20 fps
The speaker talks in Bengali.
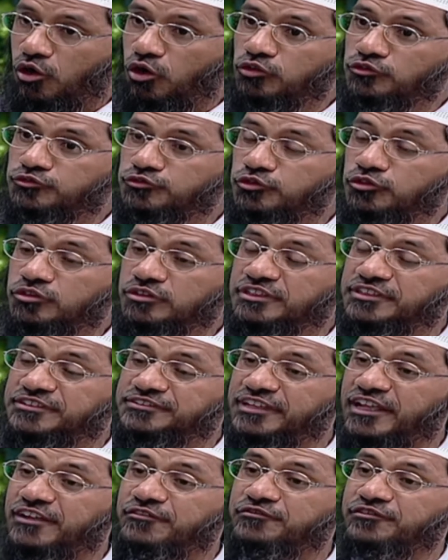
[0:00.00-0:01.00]
সময়
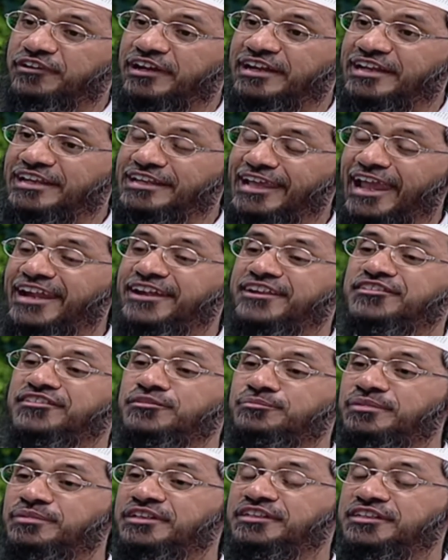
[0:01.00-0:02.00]
আত্মপ্রশিক্ষণ ও নিয়ম
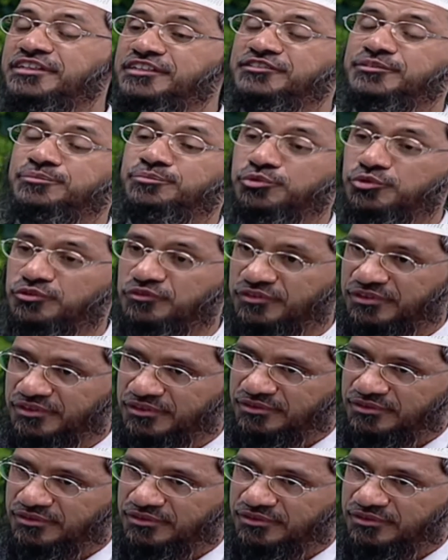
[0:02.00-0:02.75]
শৃঙ্খলা উন্নত হয়